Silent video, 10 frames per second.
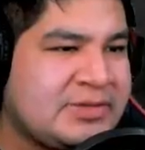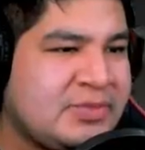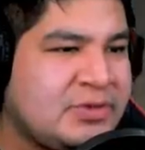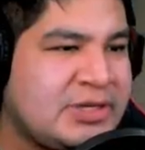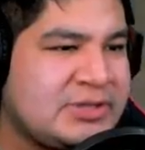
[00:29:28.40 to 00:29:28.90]

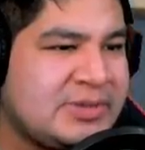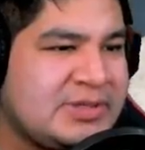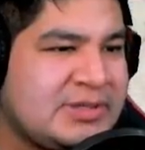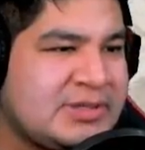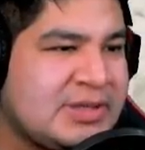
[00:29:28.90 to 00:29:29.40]
son muchas
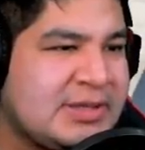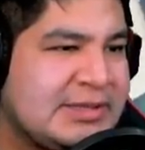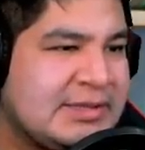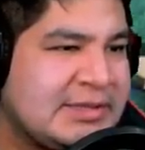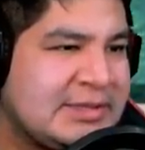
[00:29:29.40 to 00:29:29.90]
veces.
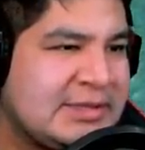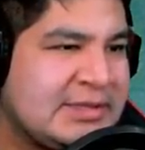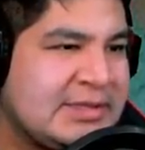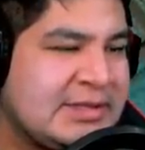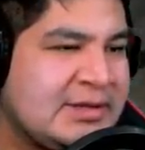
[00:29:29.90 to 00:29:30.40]

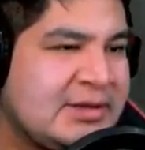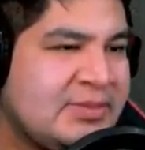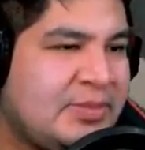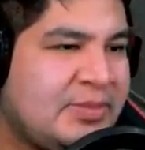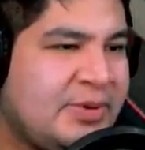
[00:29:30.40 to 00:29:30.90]

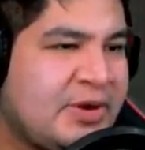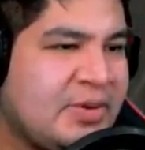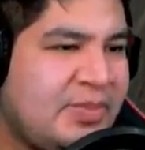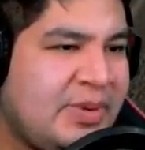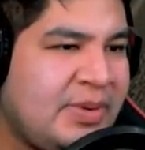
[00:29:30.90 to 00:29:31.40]
Un poco
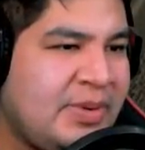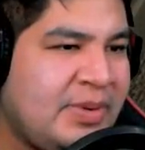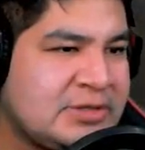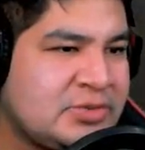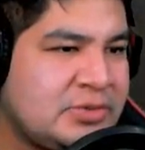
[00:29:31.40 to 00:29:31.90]
complejo el
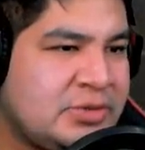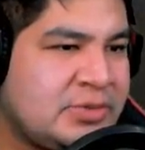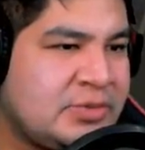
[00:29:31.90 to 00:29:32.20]
asunto,